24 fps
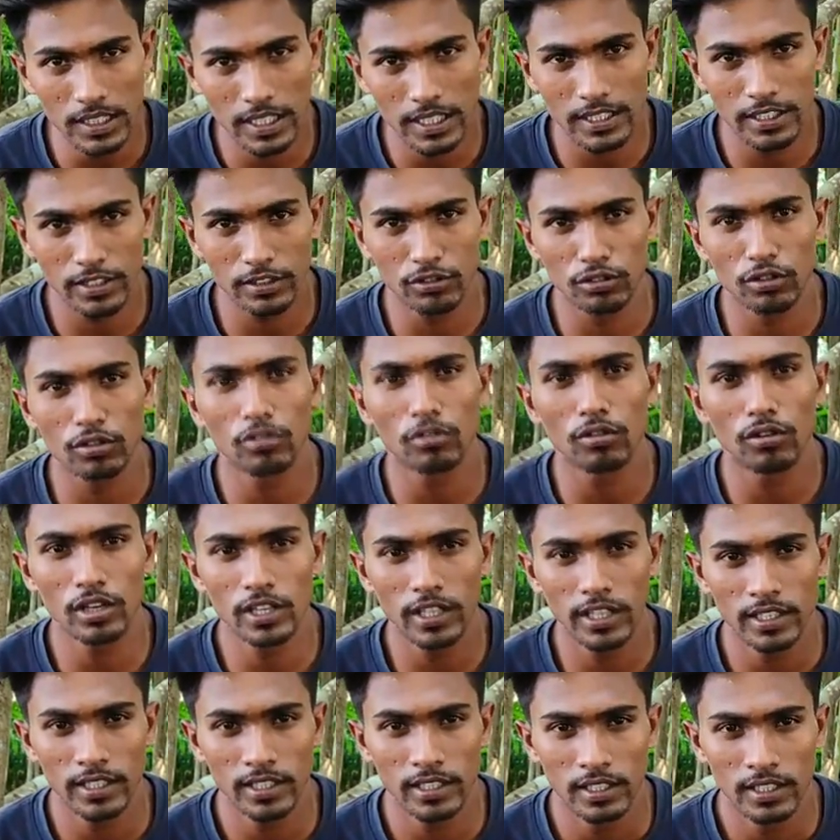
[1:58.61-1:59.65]
একটি
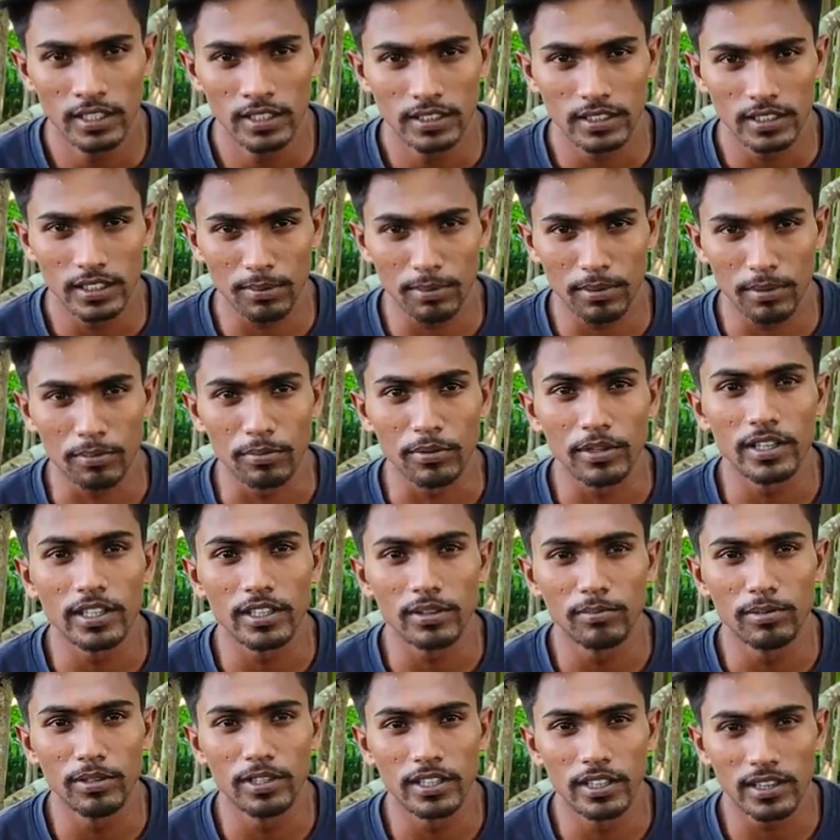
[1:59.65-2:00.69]
জঙ্গলে তারপর ভিয়েত
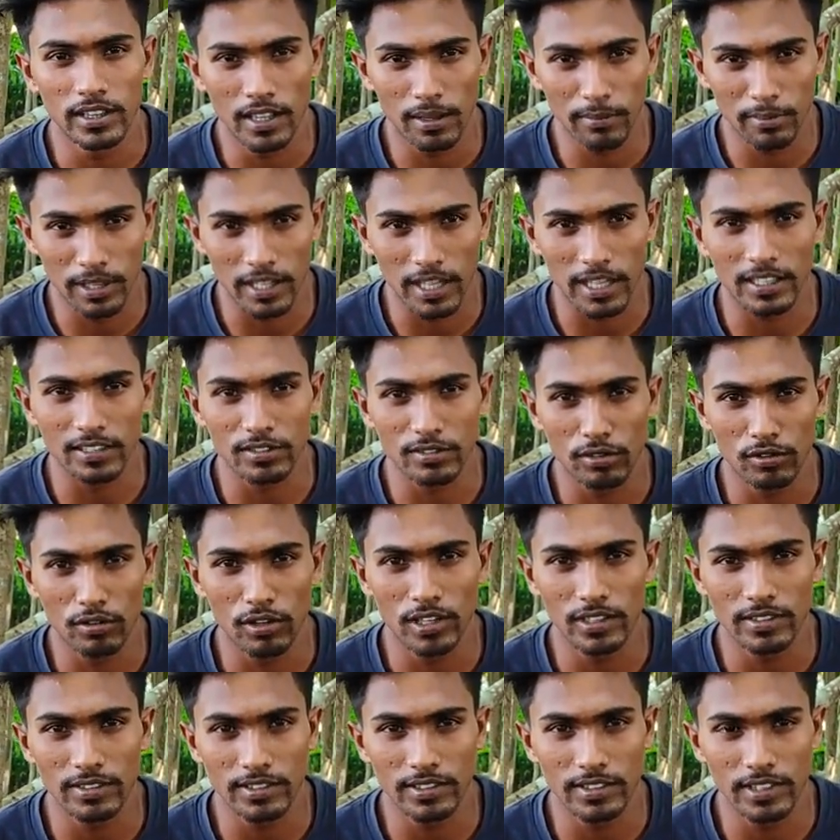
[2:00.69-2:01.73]
ভিয়েতনামি গাছগুলো
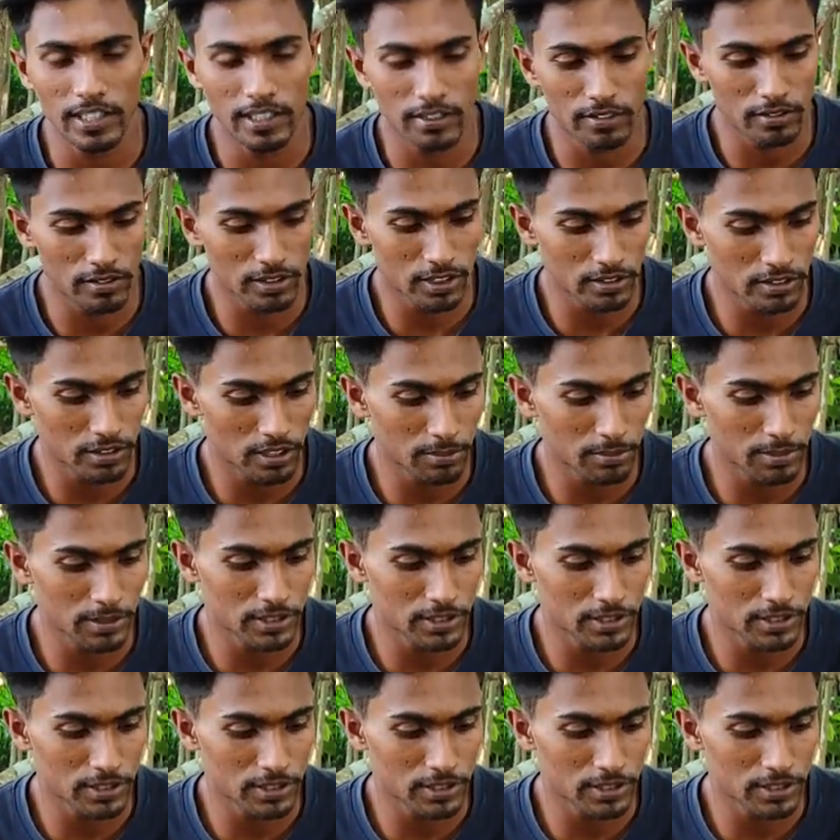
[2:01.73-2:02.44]
আছে সেটি কিন্তু আসলে